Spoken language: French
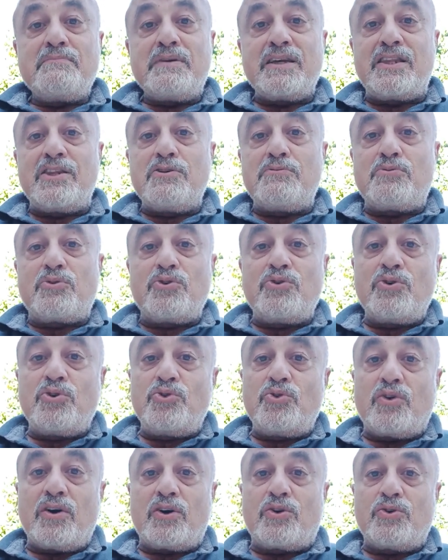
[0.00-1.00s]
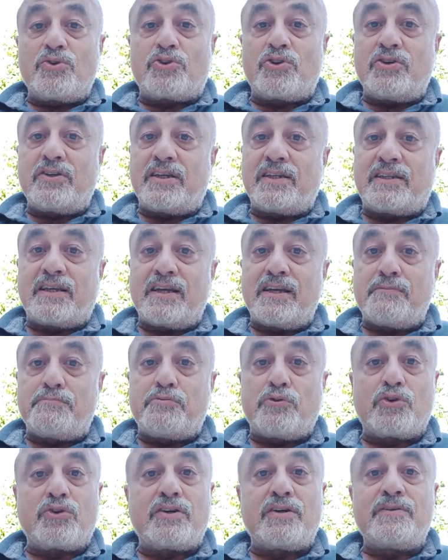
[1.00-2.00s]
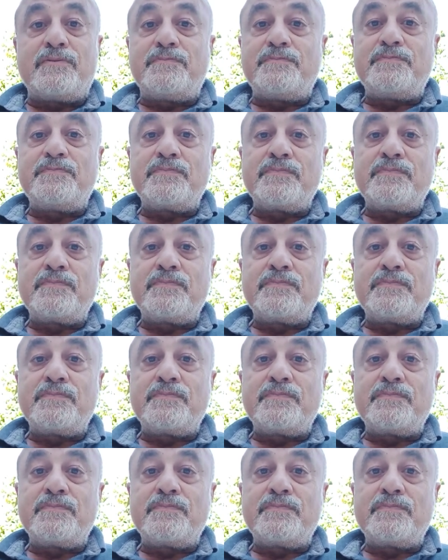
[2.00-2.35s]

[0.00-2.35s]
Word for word: Maintenant, Bruno nous raconte un détail important.